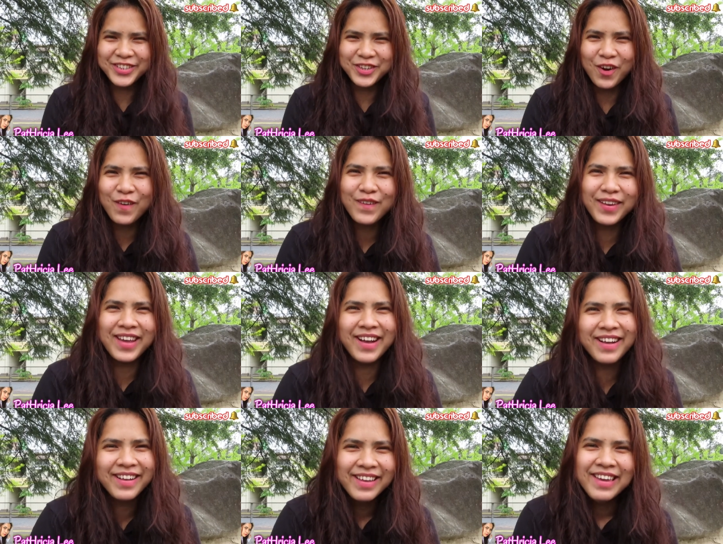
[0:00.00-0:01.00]
Joke
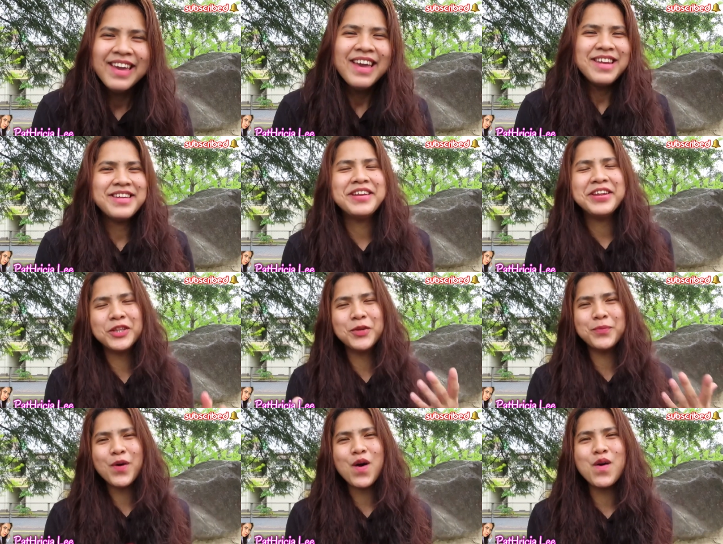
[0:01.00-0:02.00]
lang. Nandito
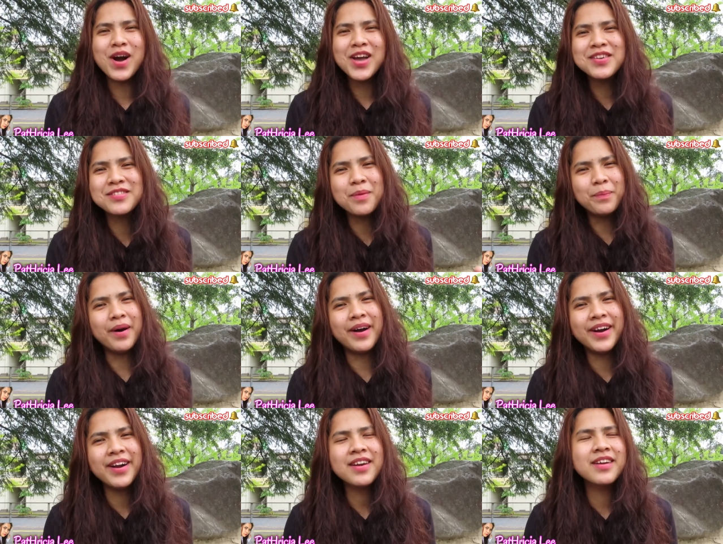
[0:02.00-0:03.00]
po ako ngayon sa
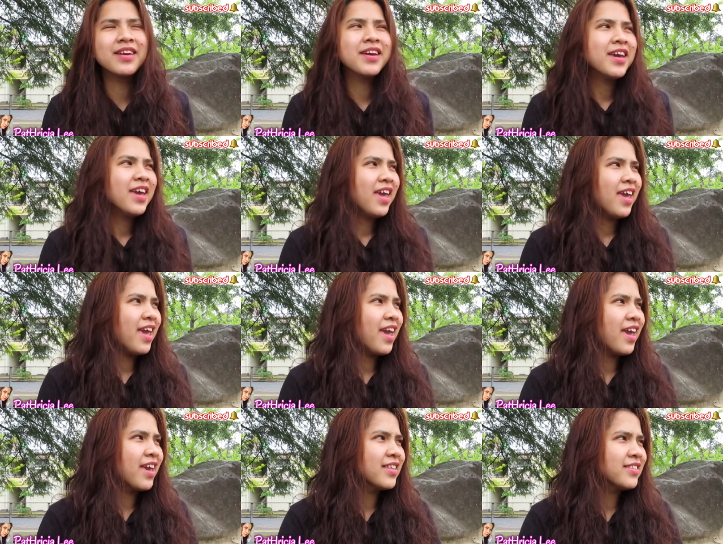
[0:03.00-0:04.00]
park.
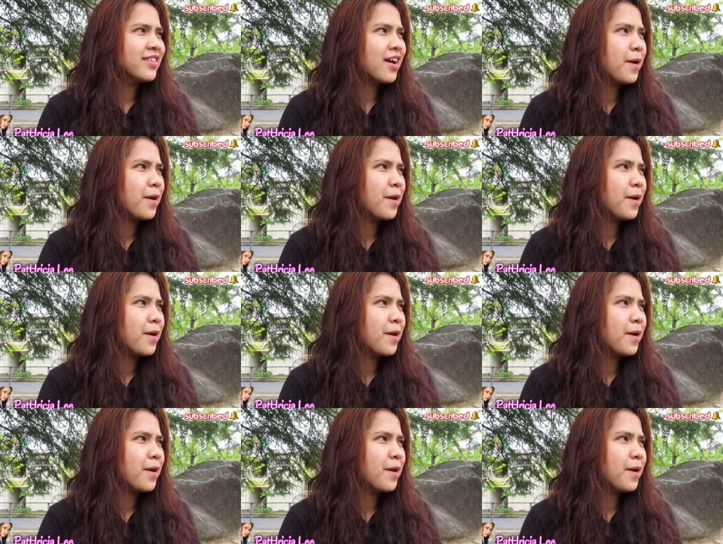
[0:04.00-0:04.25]
And